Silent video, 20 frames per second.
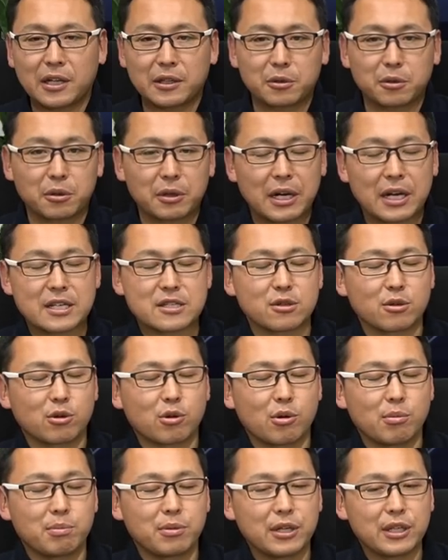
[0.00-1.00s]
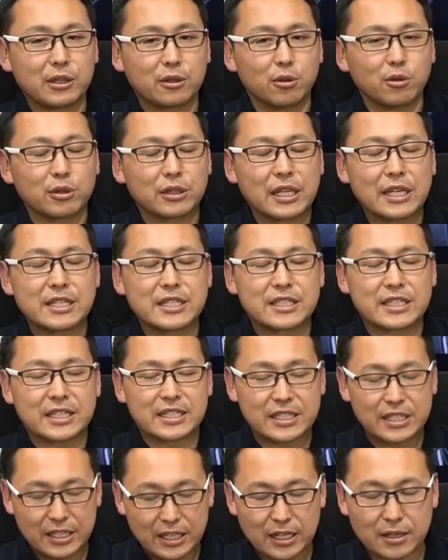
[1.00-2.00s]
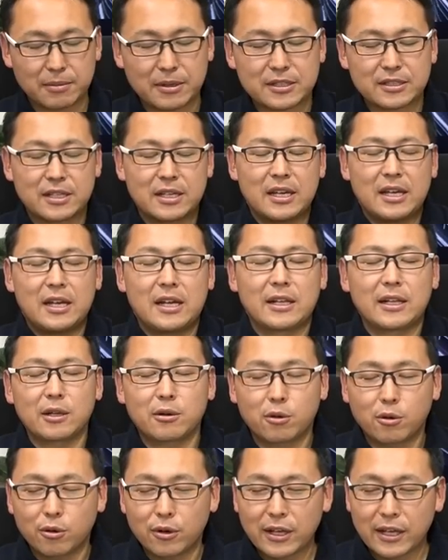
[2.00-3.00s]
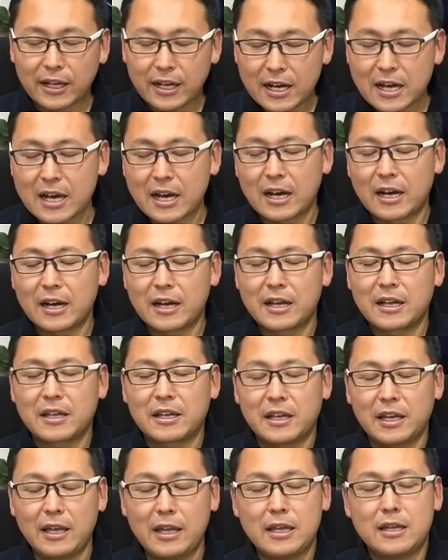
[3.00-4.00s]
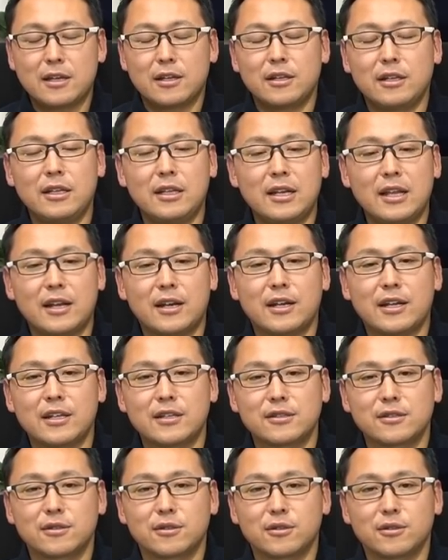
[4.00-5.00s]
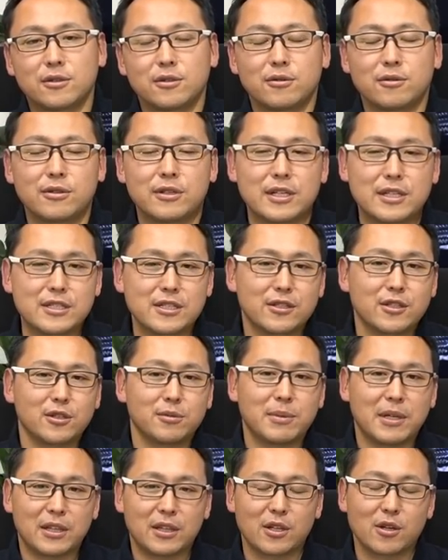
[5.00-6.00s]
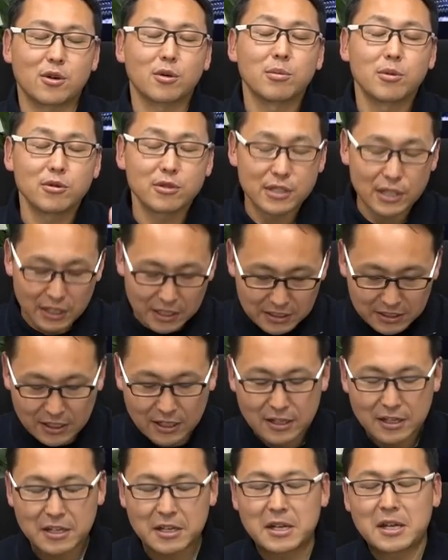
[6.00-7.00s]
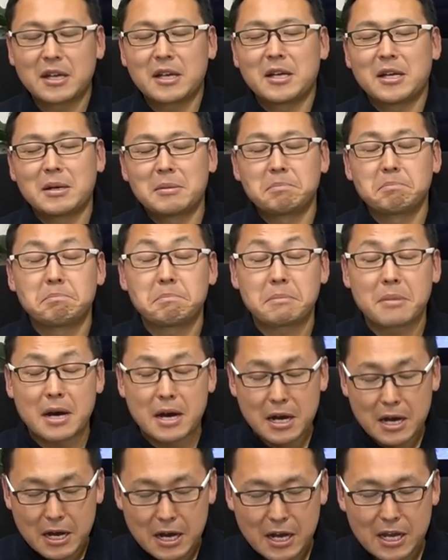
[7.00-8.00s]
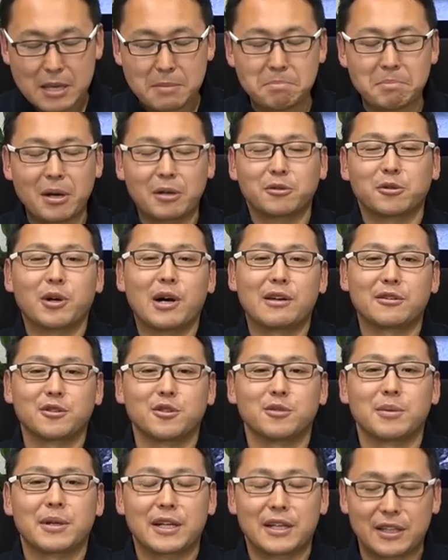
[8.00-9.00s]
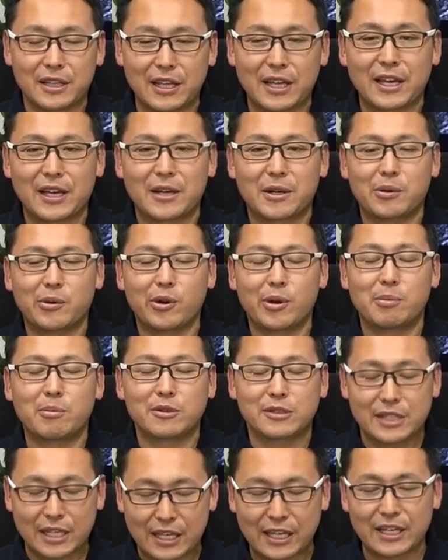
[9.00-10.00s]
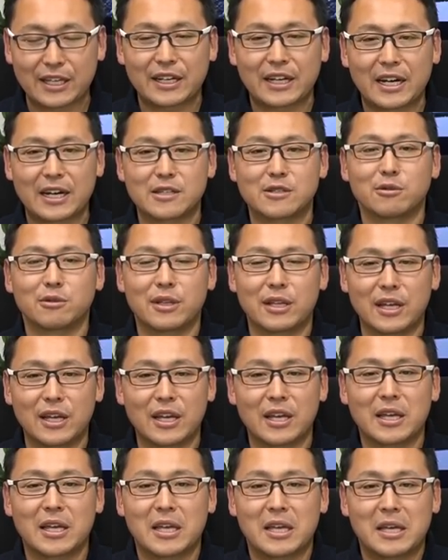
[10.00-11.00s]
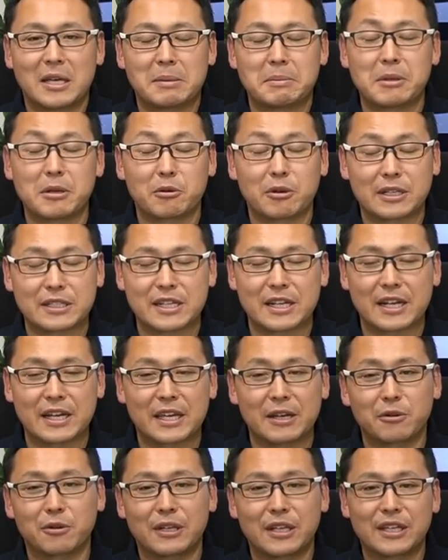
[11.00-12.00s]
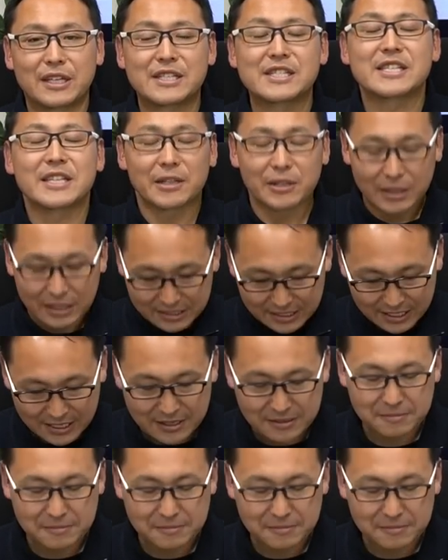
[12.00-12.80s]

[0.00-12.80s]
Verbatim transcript: アート外装コンプリートを展示させていただきます。でこれがえにねん連続同じ車って思うじゃないですか。まあインパクトがある車なんで、これもぜひ会場で見逃さないようにしてください。